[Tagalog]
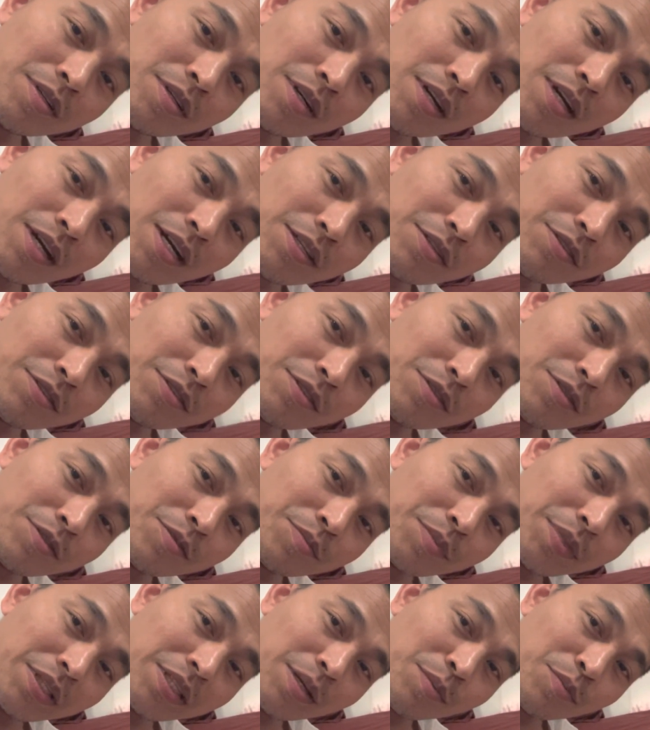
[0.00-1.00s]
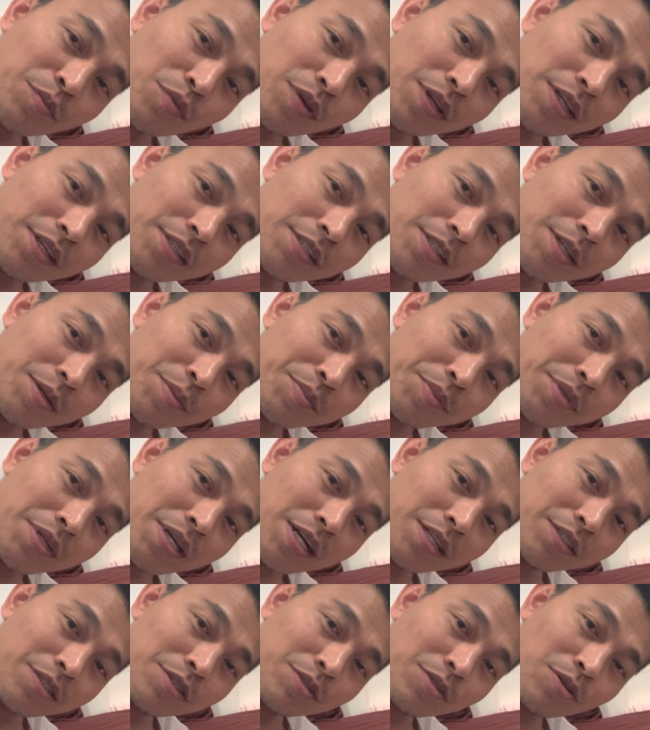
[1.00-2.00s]
ano yung metabolism
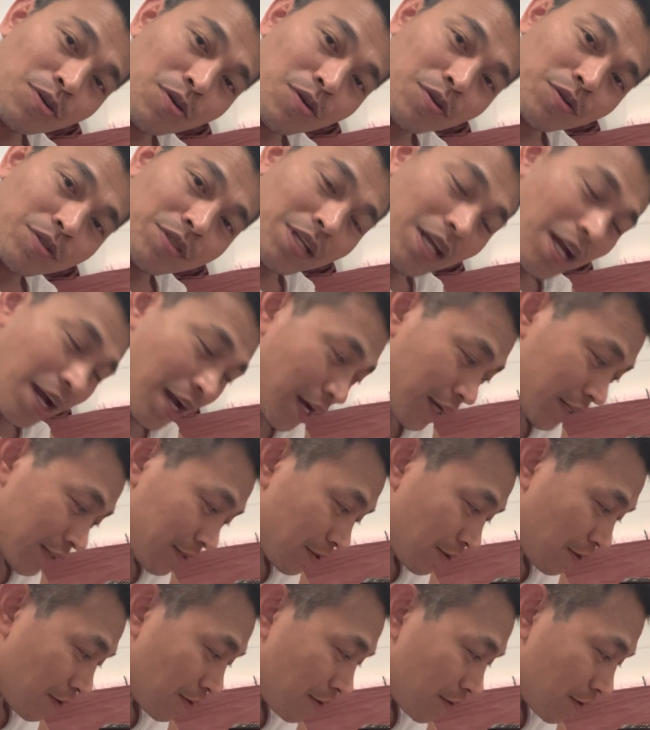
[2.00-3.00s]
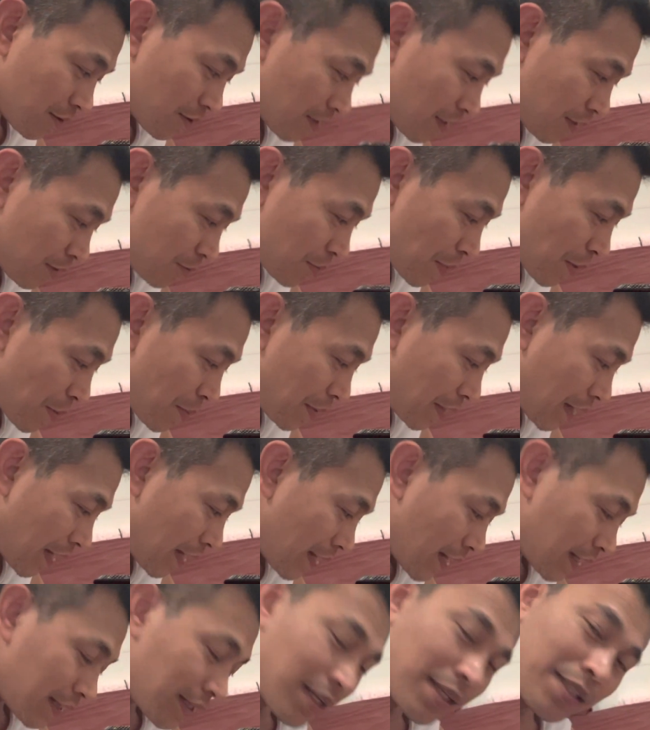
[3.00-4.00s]
niya, strong niya. So, anong bibigay
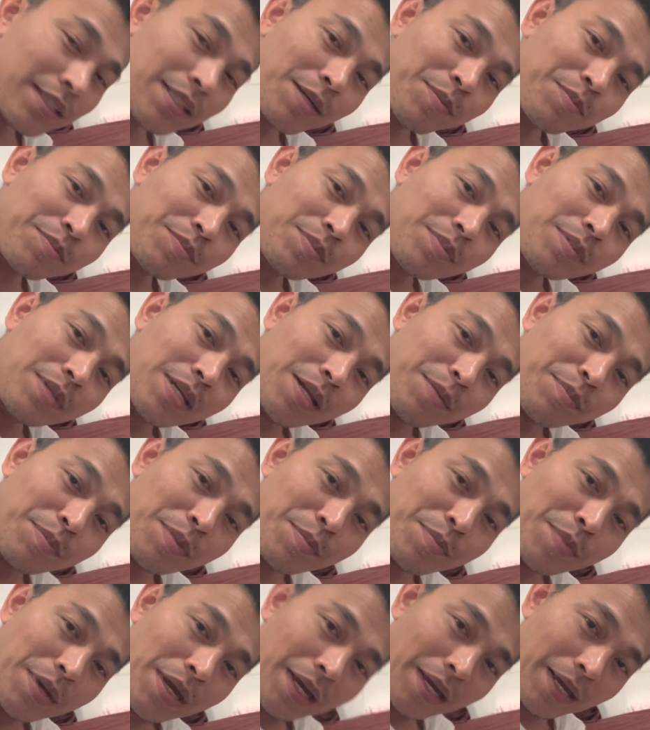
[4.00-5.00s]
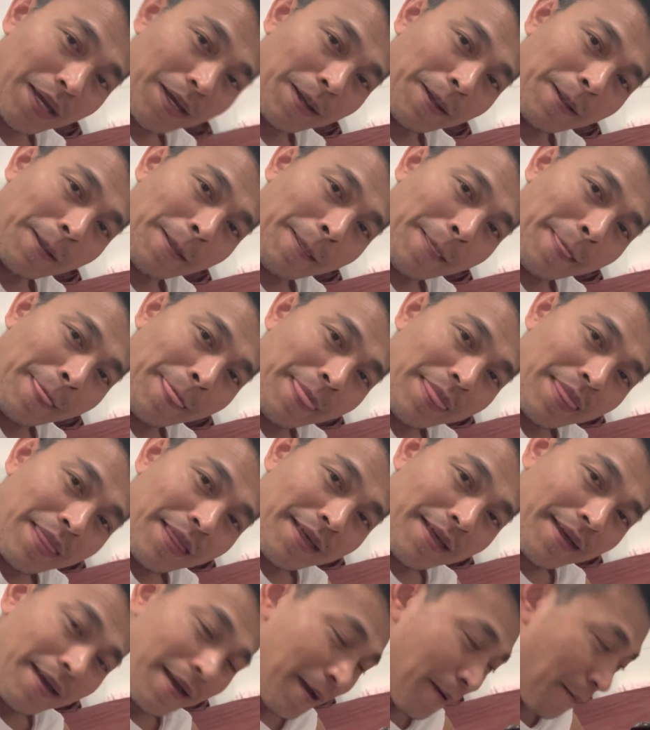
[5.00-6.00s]
nating tip diyan, bebe?
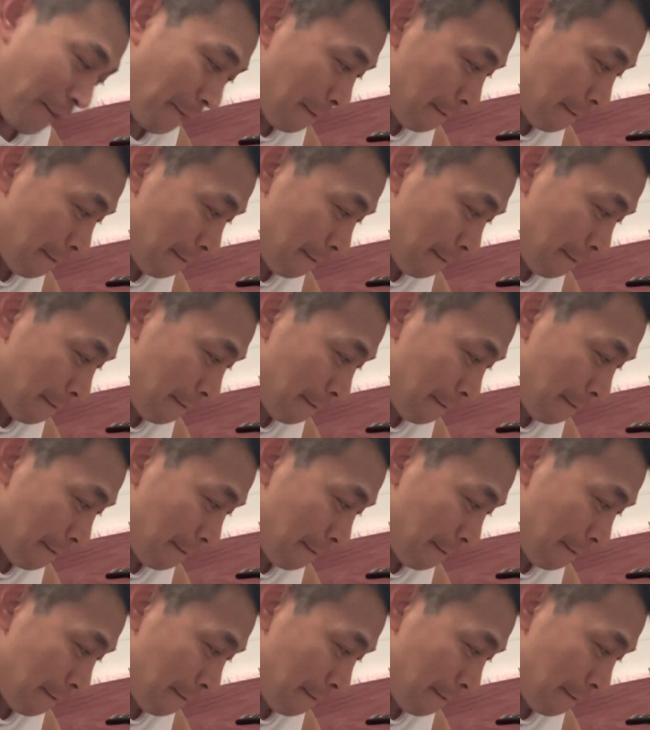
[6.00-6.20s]
Ha? Huh?